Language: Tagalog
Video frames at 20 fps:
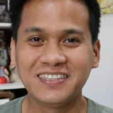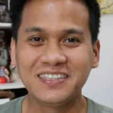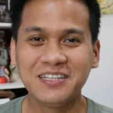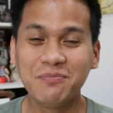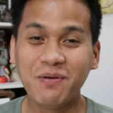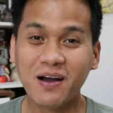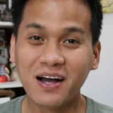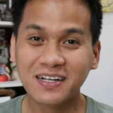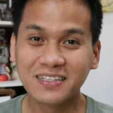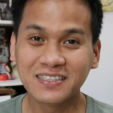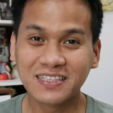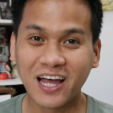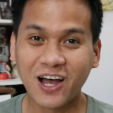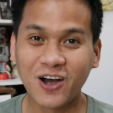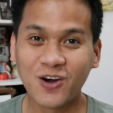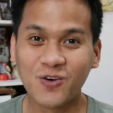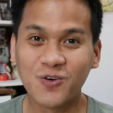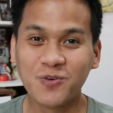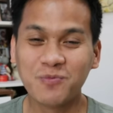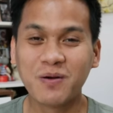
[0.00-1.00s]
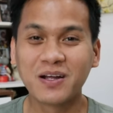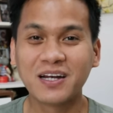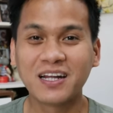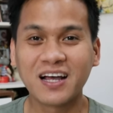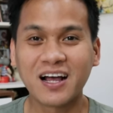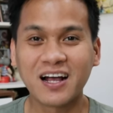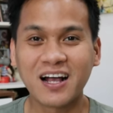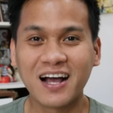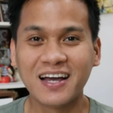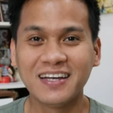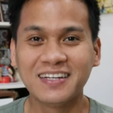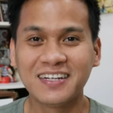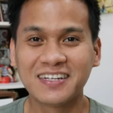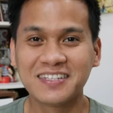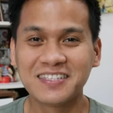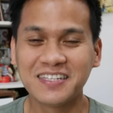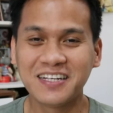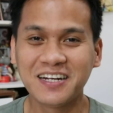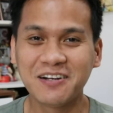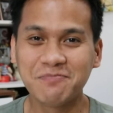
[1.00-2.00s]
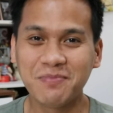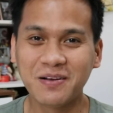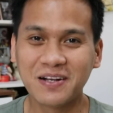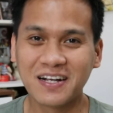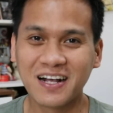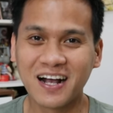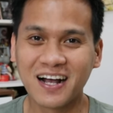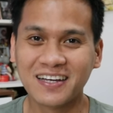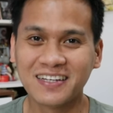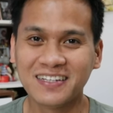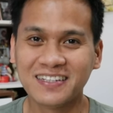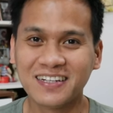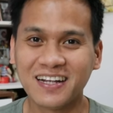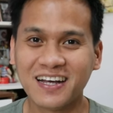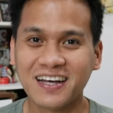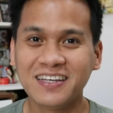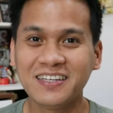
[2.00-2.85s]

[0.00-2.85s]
Di ba ang tao, pag nakakain ng sirang pagkain,